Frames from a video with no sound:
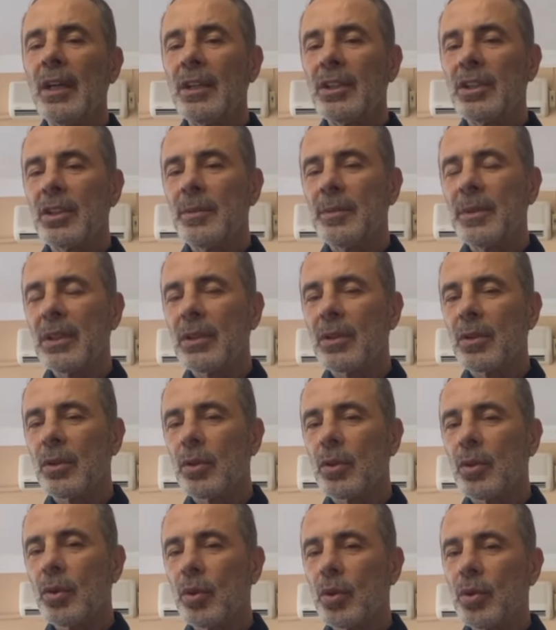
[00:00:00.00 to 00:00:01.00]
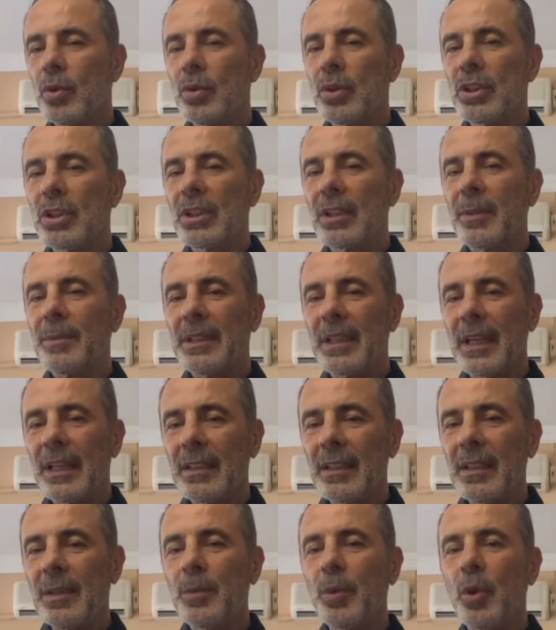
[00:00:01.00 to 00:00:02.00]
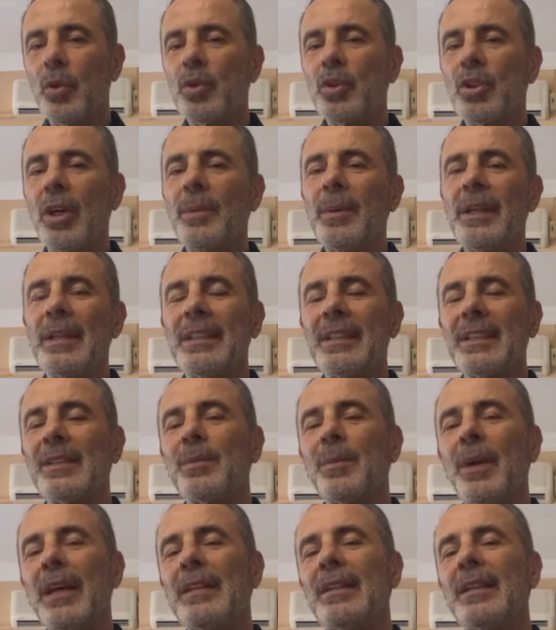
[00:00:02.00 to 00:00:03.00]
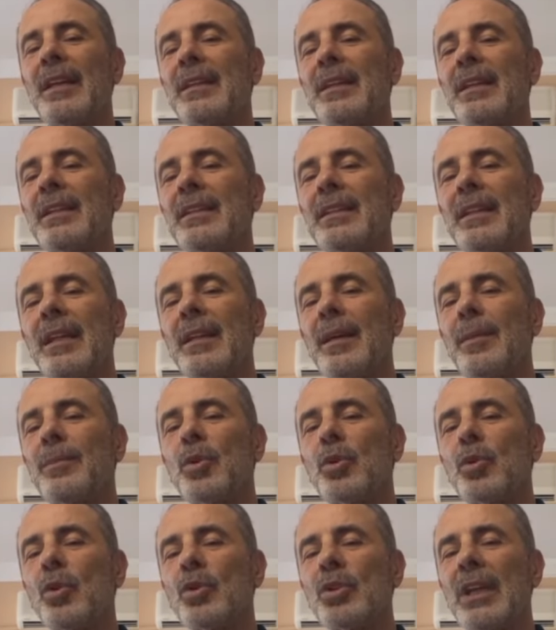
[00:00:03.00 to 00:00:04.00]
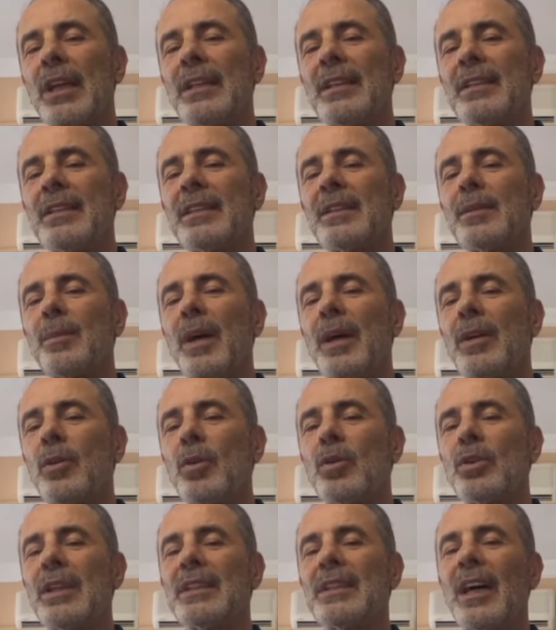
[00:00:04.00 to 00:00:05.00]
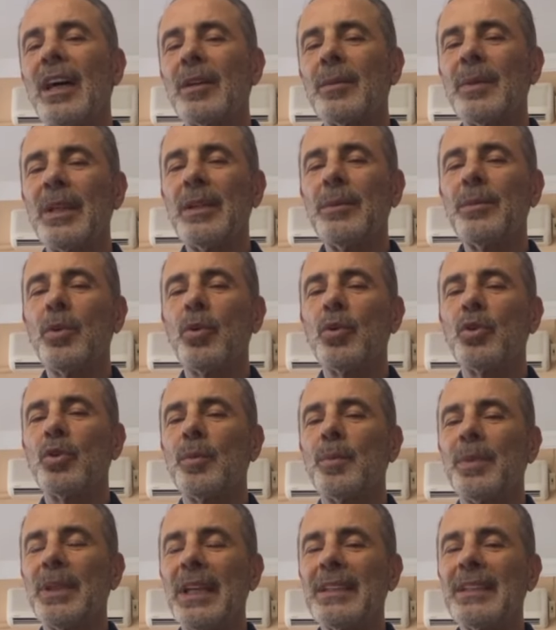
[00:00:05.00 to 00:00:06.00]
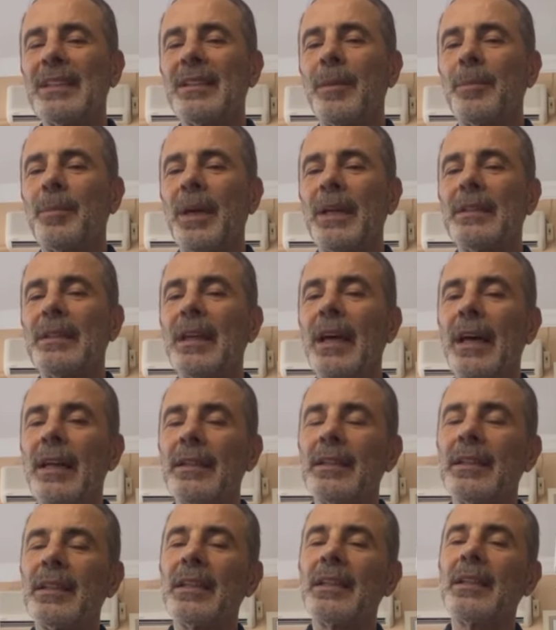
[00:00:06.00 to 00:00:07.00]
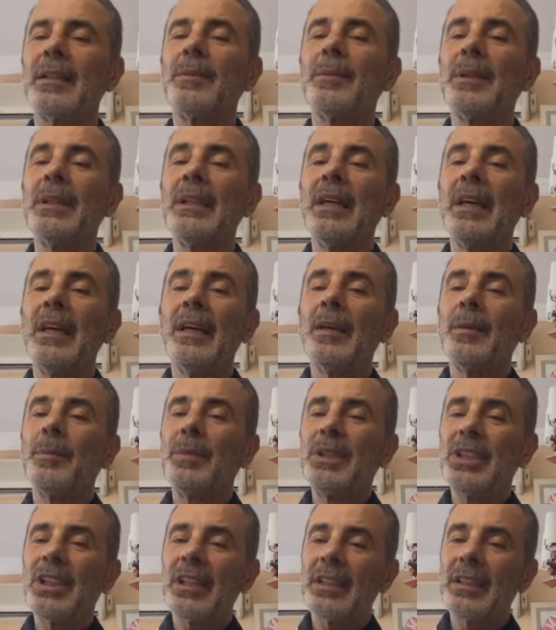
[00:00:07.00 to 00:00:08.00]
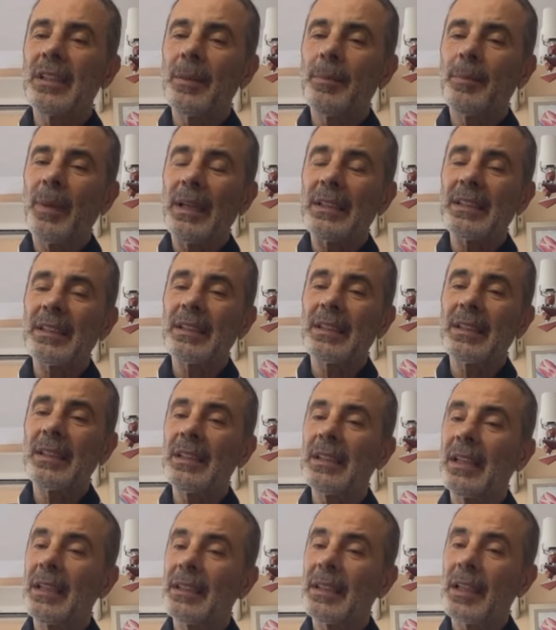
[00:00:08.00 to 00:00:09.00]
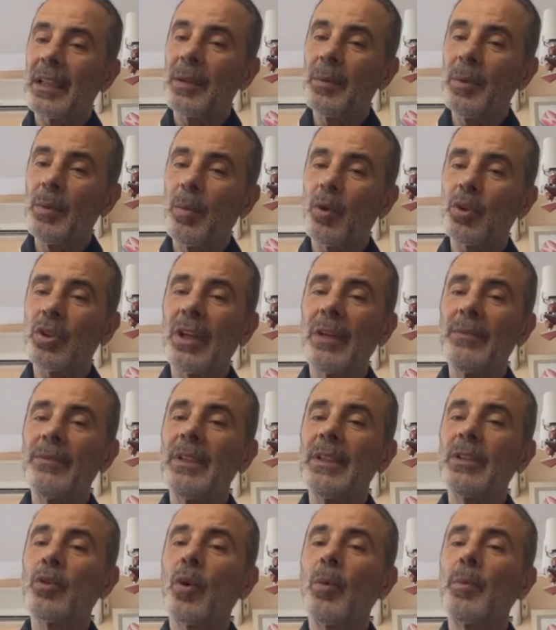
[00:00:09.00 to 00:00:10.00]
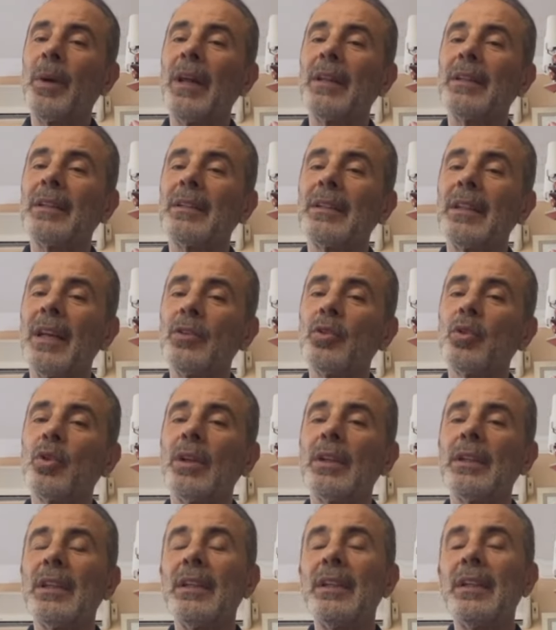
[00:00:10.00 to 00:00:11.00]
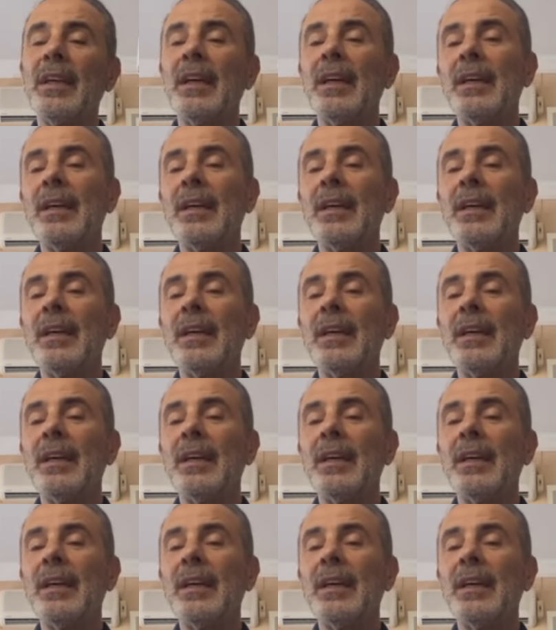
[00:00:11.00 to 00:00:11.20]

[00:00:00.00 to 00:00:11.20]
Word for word: Şimdi Kurunic tabii teknik bir oyuncu ama İsmail'den ayrılan en büyük özellik İsmail orada darbeli bir oyuncu. Pres yapan yani rakibi bir şekilde baskıyla rakibi bozan ve top aldıktan sonra da